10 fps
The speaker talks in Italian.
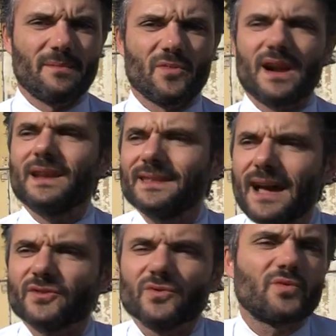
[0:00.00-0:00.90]

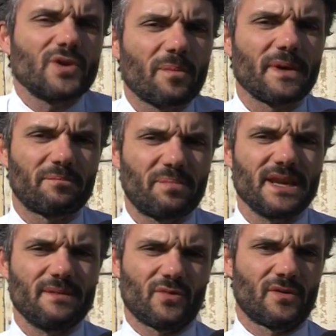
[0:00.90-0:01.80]
moralità su cui io per
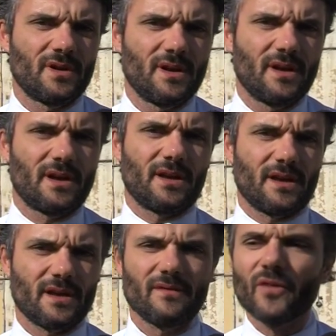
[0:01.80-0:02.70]
primo
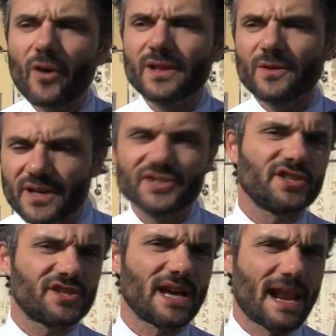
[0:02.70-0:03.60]
eh, voglio che ci
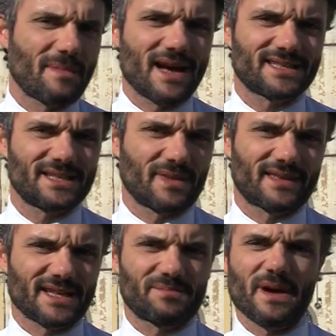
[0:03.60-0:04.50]
sia la massima
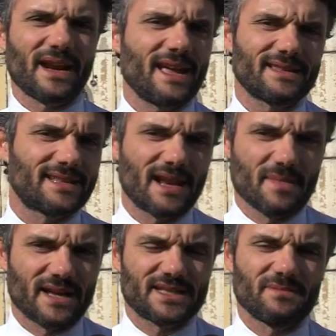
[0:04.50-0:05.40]
trasparenza e la
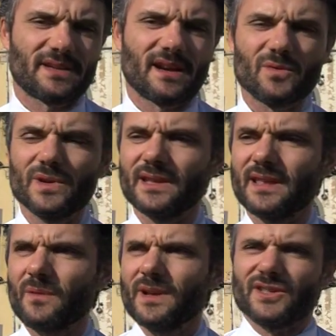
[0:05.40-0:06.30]
massima
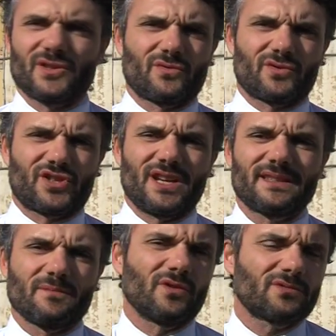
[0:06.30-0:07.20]
tranquillità. Queste sono
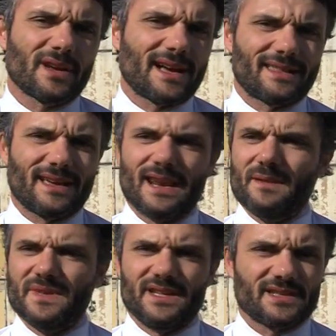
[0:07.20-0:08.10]
scelte molto legate
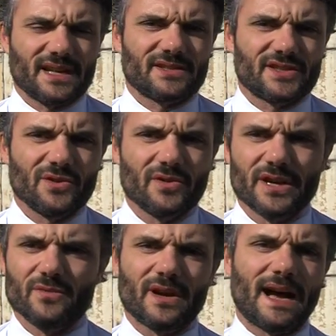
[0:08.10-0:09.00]
all'amministrazione,
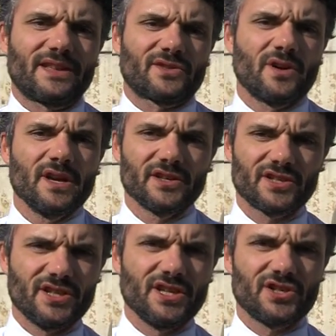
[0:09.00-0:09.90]
in un caso
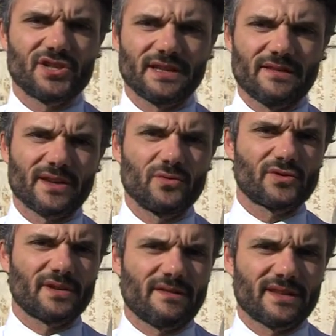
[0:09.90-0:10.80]
si dice andava
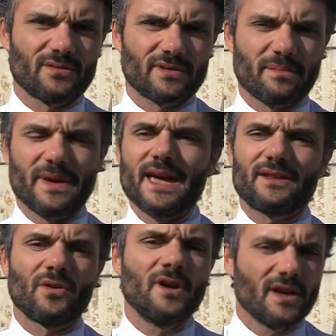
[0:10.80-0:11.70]
chiuso, andava tenuto
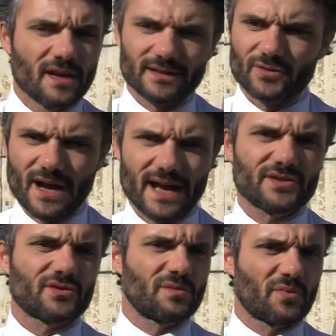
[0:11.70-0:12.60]
aperto, l'altro
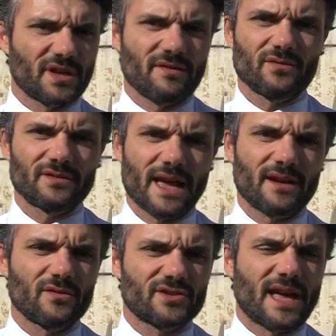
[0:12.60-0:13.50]
caso si poteva non dare
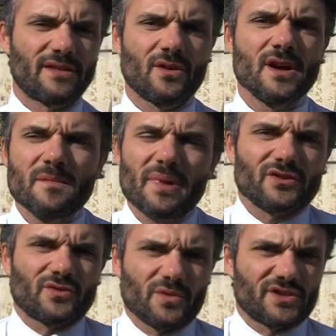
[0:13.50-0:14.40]
allo stadio, però
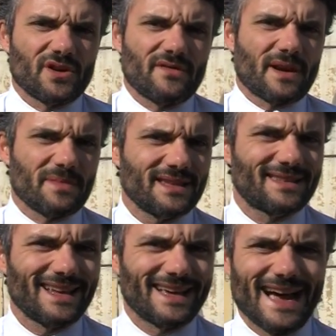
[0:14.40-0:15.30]
sono questioni veramente
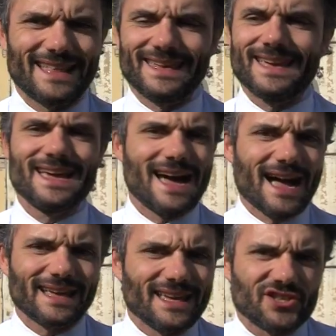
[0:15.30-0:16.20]
legate
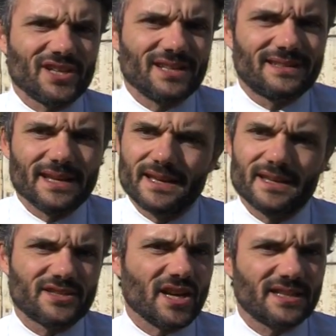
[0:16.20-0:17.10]
anche a
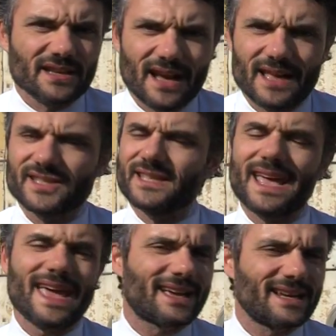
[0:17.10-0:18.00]
scelte, certi casi
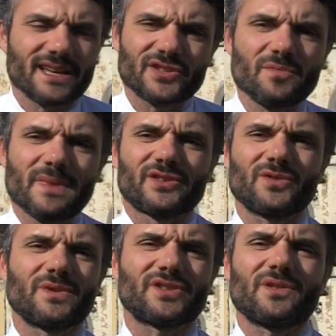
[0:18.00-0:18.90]
tecniche, insomma
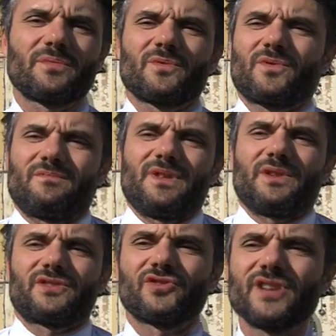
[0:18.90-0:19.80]
sono questioni di
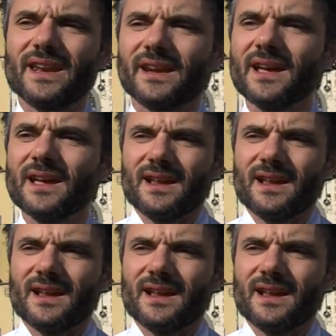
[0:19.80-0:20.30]
questo genere.